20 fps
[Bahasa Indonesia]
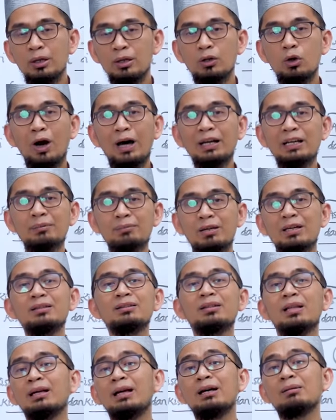doa Nabi
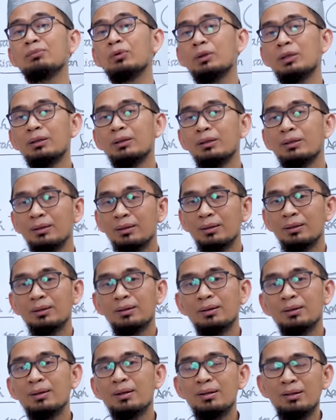kan terkabul.
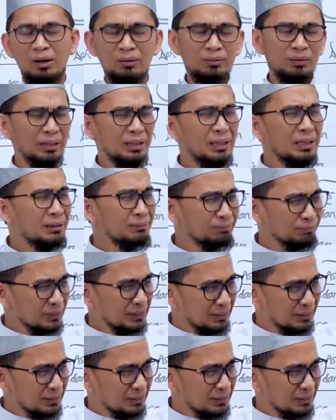Ya Allah ini